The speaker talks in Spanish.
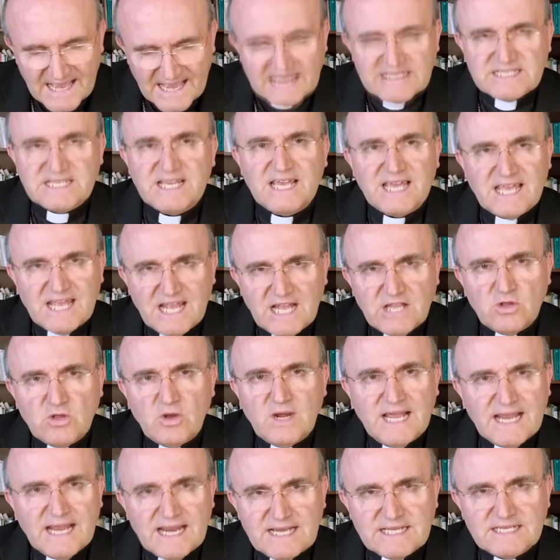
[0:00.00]
exigiendo
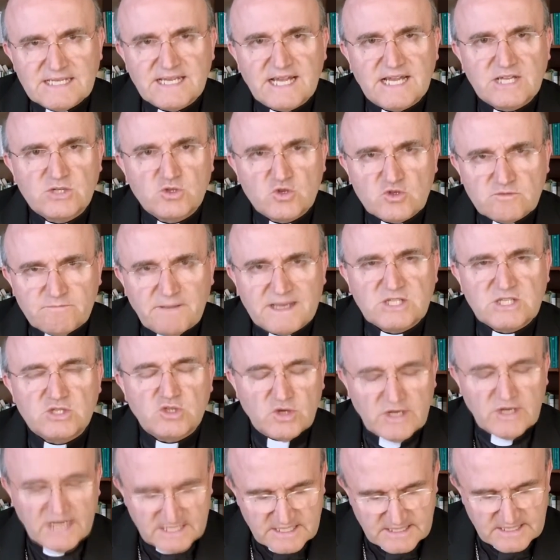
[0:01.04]
a la Iglesia, a sus
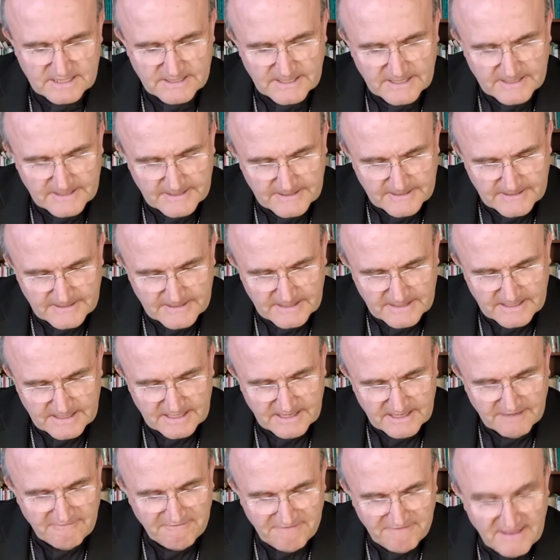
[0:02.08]
pastores,
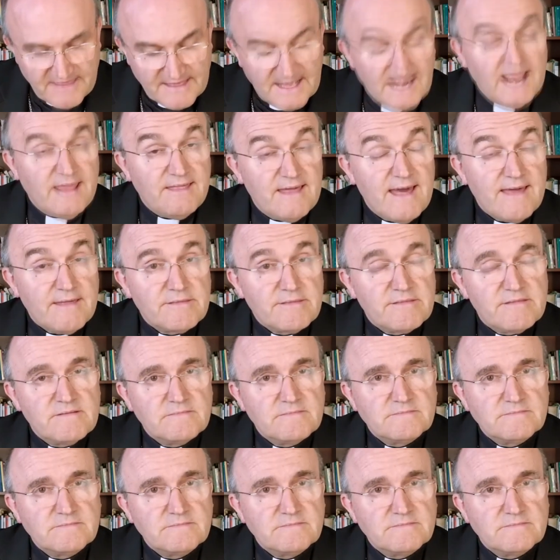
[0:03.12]
fidelidad,